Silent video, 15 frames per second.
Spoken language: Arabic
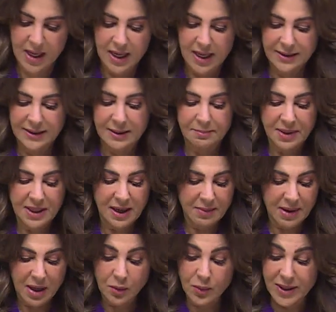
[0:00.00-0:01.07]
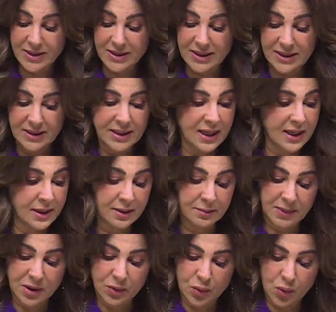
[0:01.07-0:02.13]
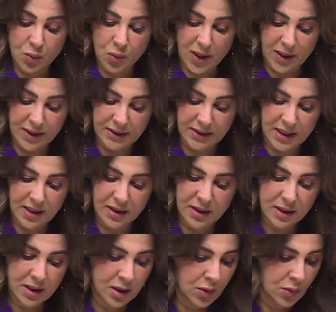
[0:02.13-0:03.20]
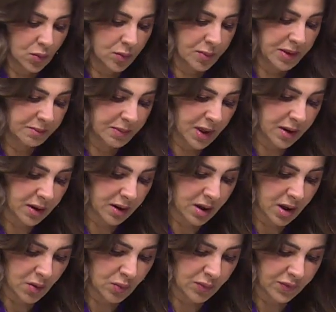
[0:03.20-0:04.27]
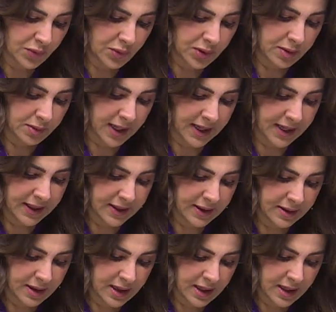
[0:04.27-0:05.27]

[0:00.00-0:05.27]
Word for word: هنتبلها بقى كويس جدا من جوه كده ومن بره وفي كل حاجه